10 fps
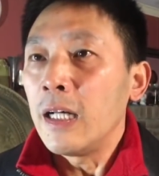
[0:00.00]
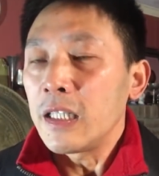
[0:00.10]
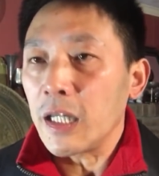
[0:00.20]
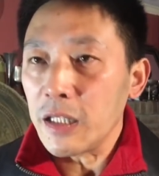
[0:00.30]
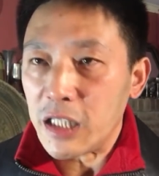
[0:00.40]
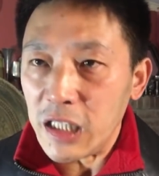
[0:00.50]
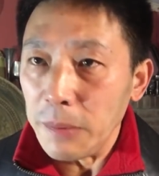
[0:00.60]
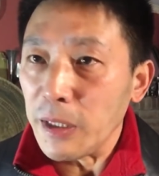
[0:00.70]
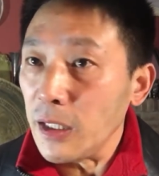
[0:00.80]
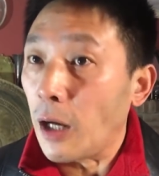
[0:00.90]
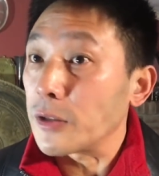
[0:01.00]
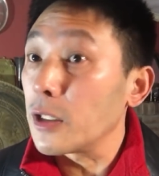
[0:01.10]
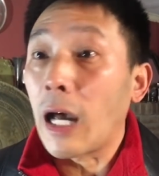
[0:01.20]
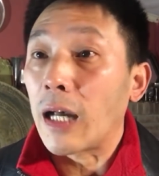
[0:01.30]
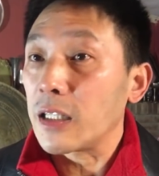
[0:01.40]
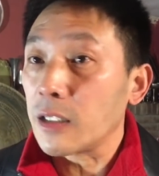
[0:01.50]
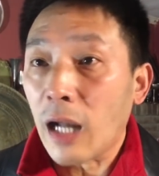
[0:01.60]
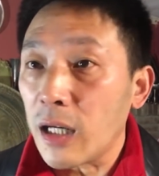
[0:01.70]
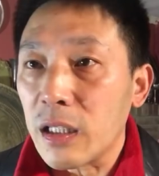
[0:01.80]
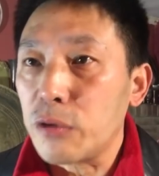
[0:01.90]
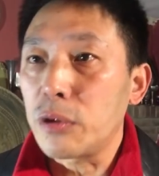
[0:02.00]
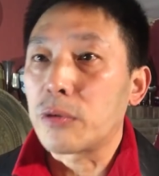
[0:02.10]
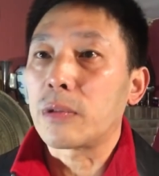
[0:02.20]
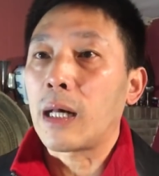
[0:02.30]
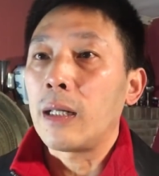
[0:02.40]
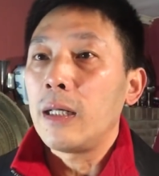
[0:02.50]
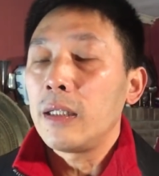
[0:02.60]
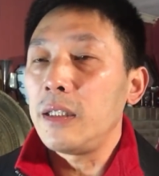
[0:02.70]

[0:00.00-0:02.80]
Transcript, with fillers: 像习近平老子呀，像他这个岁数的，